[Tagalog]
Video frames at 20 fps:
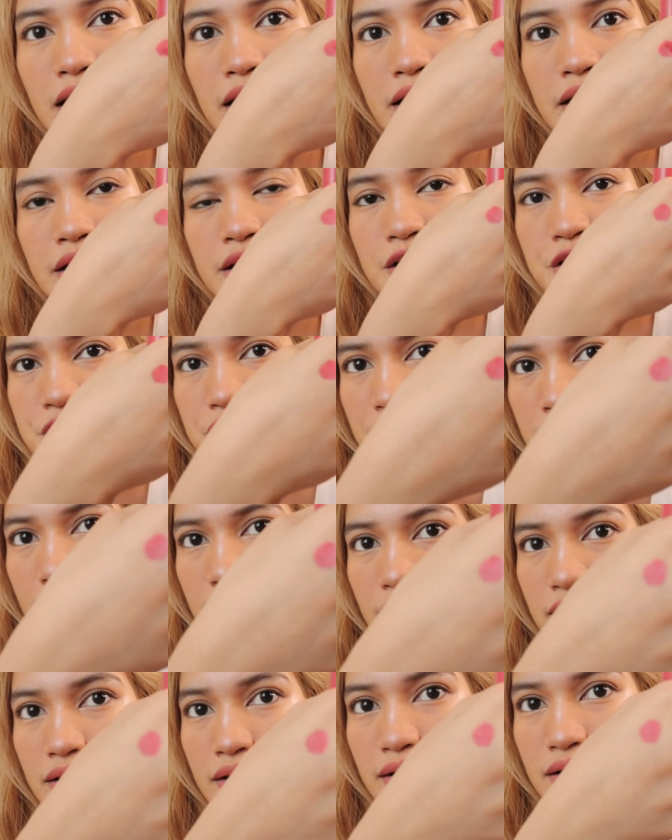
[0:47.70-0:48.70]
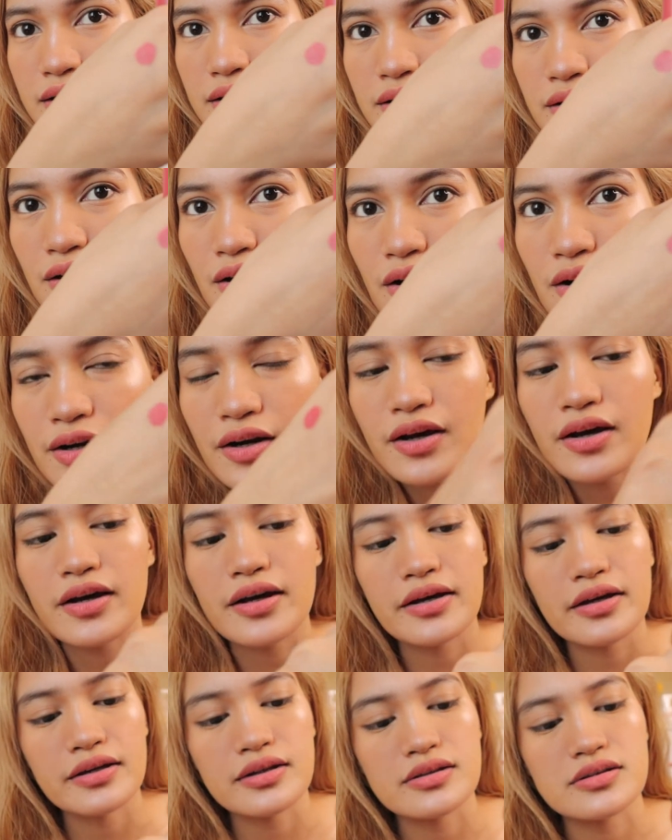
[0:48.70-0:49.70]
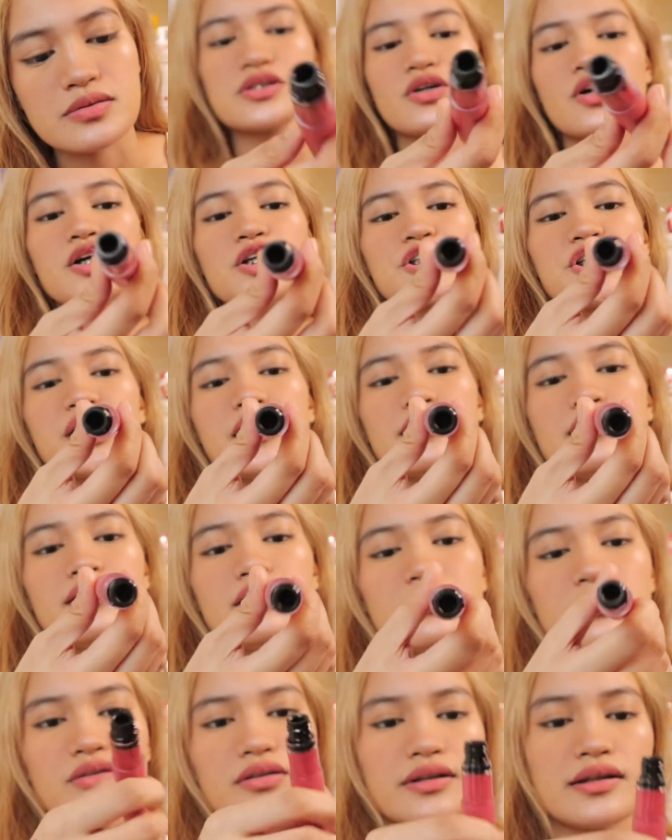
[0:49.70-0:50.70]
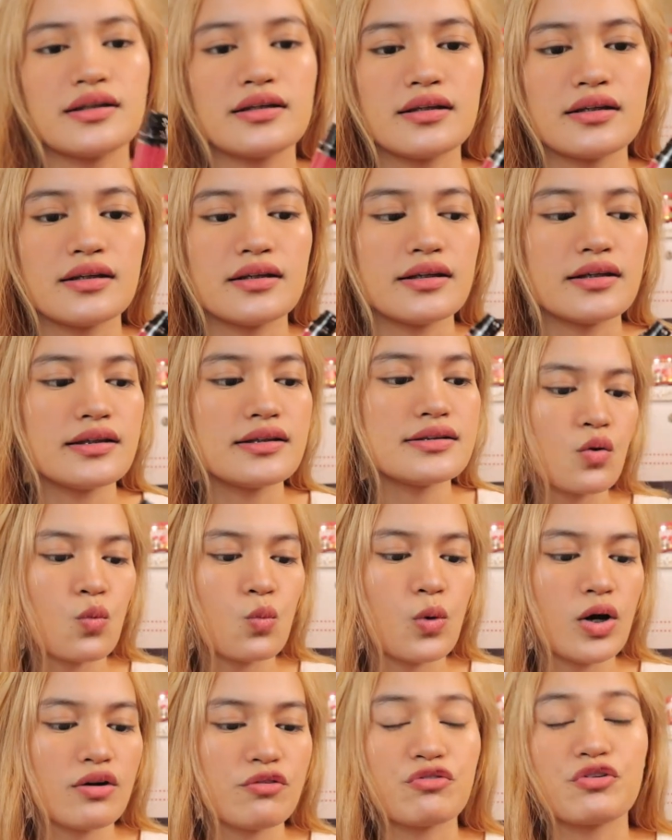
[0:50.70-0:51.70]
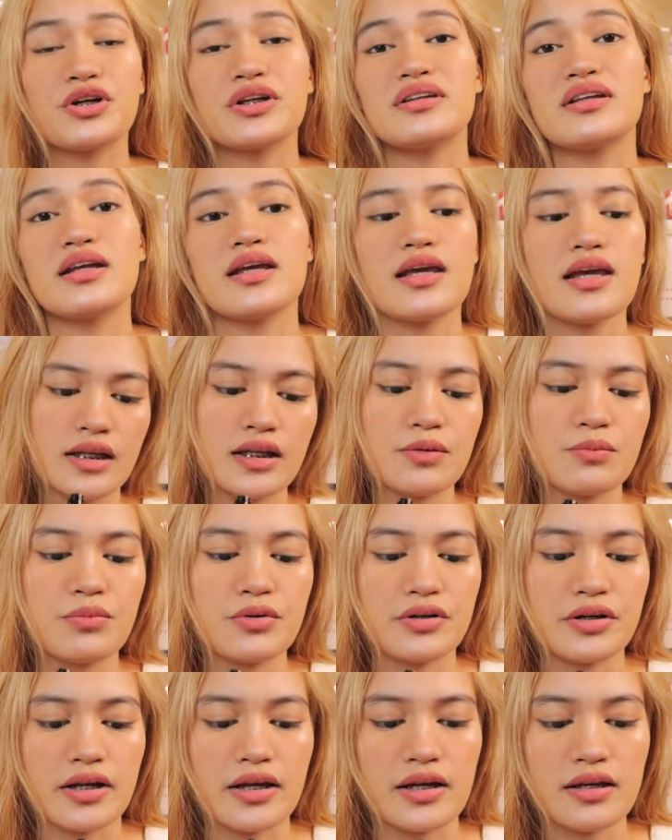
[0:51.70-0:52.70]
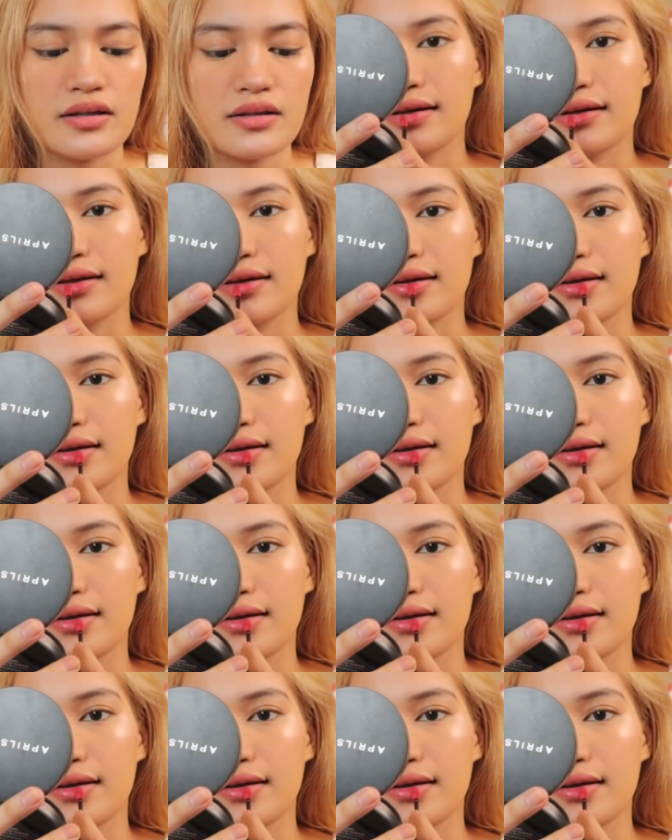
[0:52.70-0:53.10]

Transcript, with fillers: Ayan siya. Oh, nice. So, ang shade nito is 143 Liberate.